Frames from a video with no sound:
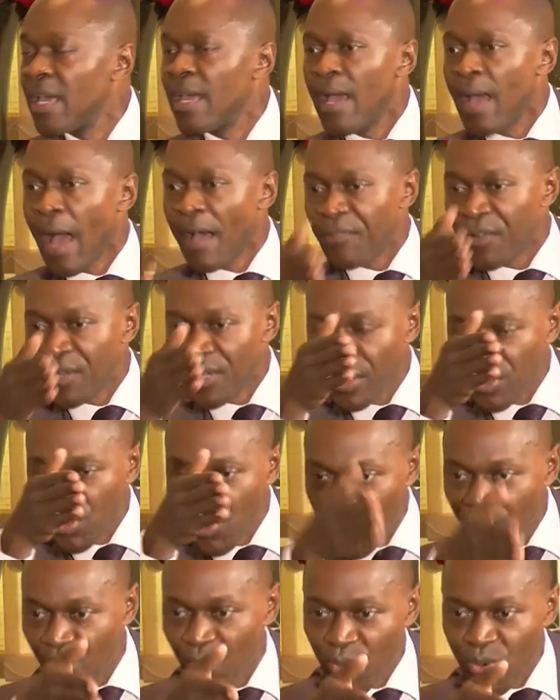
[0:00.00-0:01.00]
afin de
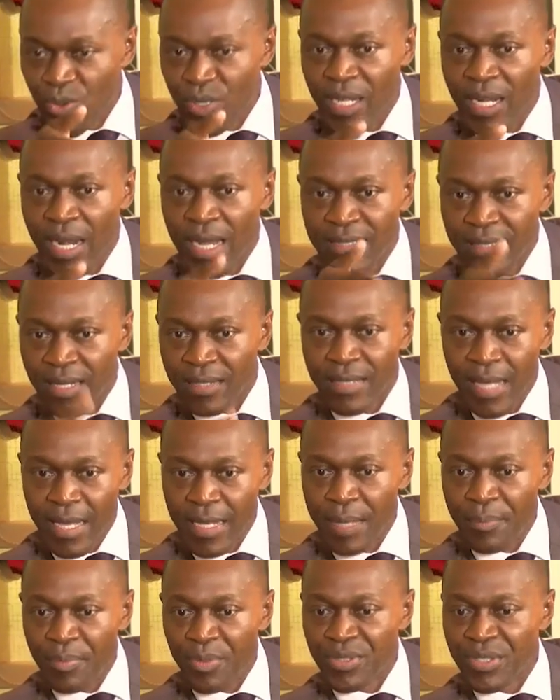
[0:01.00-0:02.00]
donner le coup de grâce en
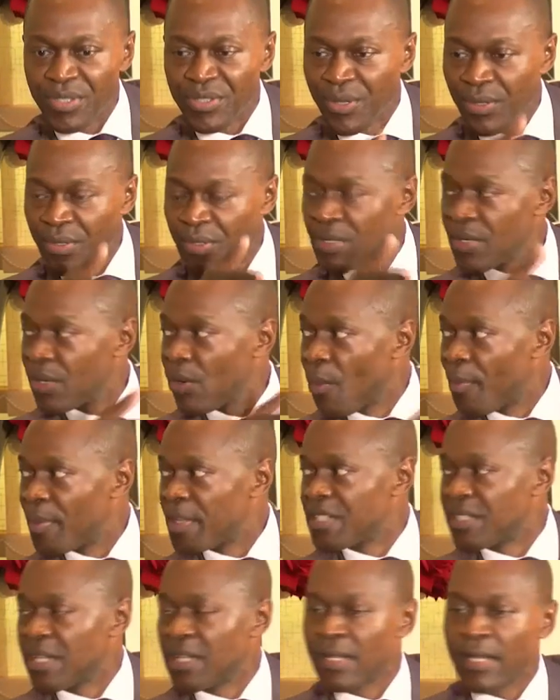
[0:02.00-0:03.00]
dernière position au
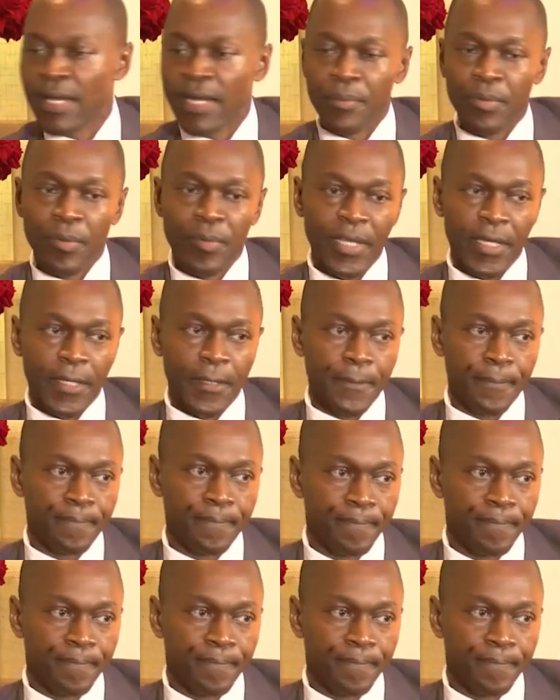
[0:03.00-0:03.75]
président de la République. D'accord.